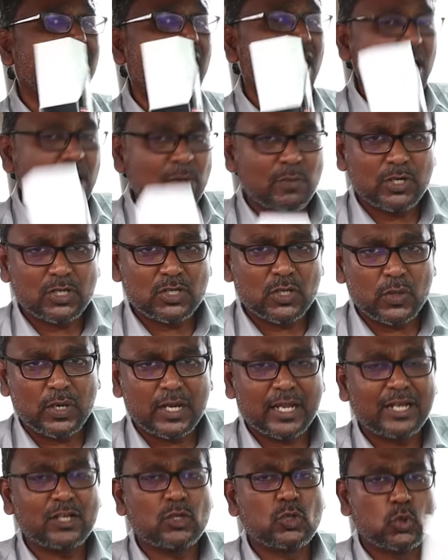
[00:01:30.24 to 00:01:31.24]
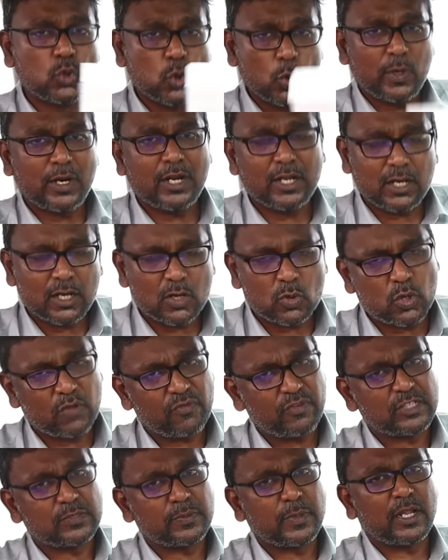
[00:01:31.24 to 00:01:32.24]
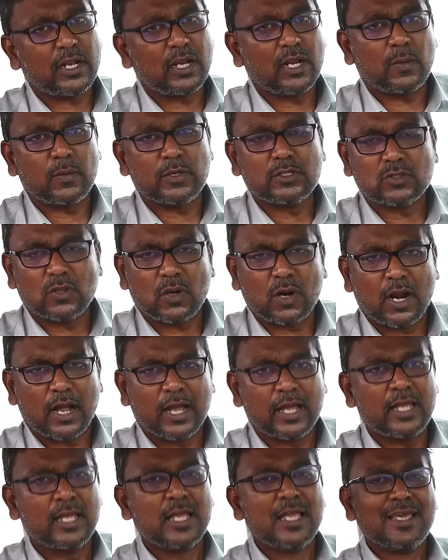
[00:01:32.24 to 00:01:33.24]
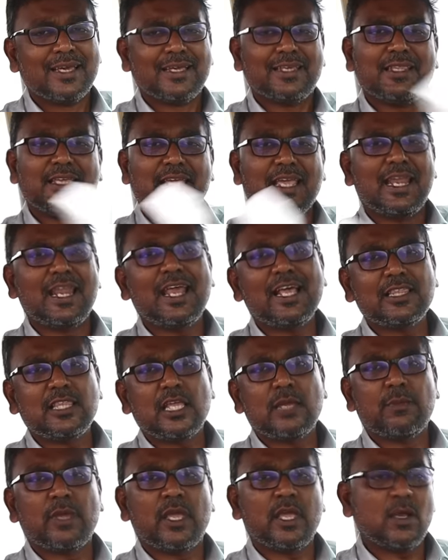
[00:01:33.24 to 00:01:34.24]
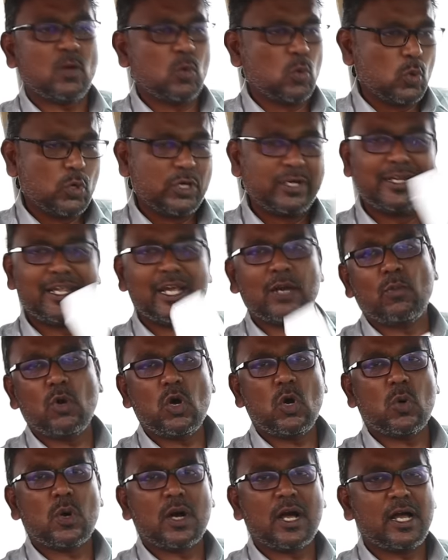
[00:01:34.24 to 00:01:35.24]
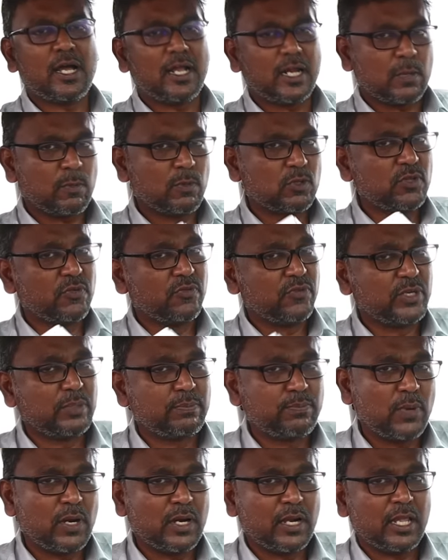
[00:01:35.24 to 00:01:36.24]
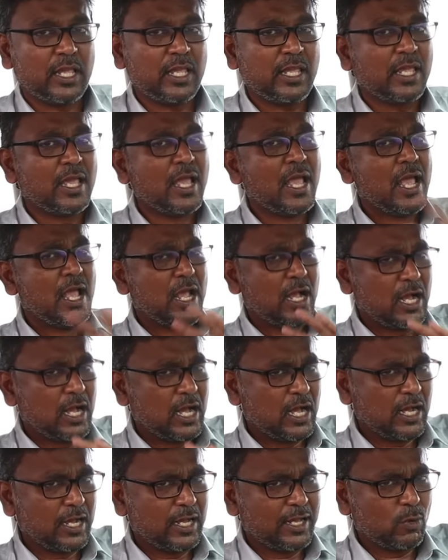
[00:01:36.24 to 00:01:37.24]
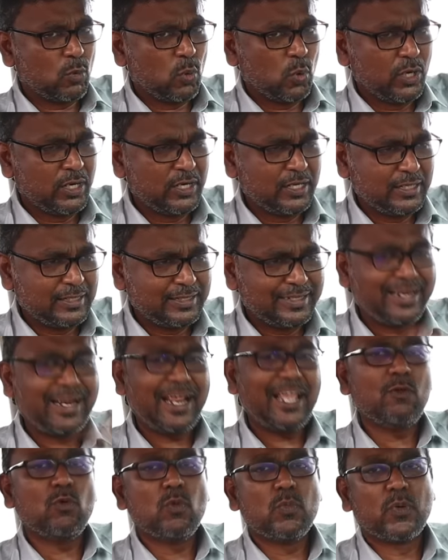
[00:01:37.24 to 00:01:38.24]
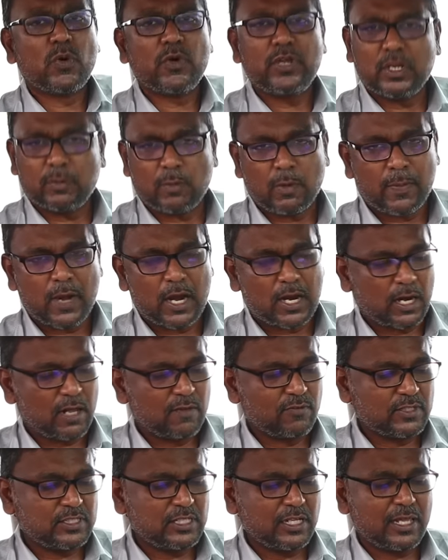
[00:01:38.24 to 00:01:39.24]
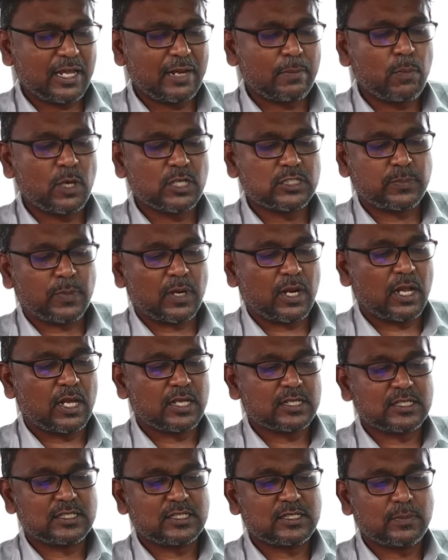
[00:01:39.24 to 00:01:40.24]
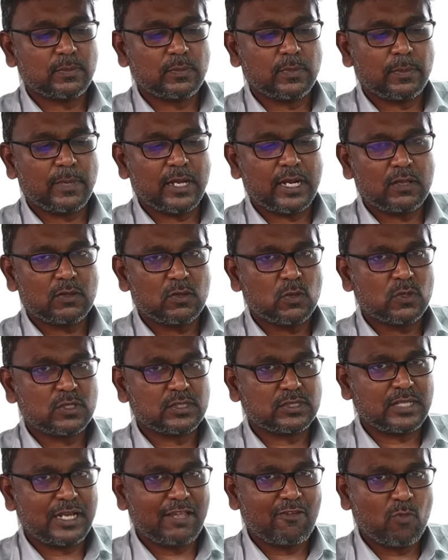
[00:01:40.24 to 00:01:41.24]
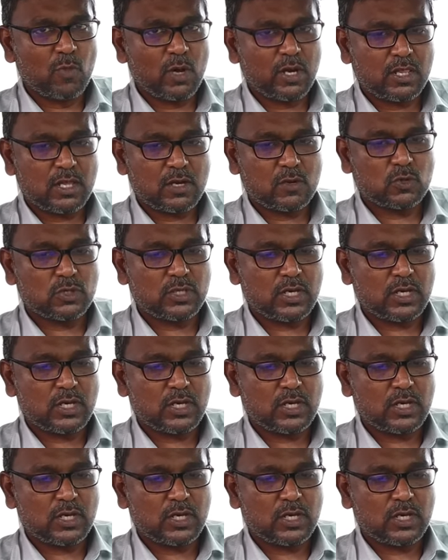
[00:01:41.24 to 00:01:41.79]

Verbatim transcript: கார் மட்டும் இல்லை டூ வீலரில் கூட ஃபிக்ஸ் பண்ணிக்கலாம் அப்படின்னு சொல்கிறாங்க இது எல்லாத்தையுமே ஒரு டெமோவாக நம்ம வந்து ஃபிட் பண்ணி ஒரு ட்ரைவும் போய் நம்ம பார்க்கலாம் ஃபஸ்ட் இதை அன்பாக்ஸ் பண்ணலாம் ஜஸ்ட் மேலே வந்து ஒரு ஸ்லீவ் மாதிரி தான்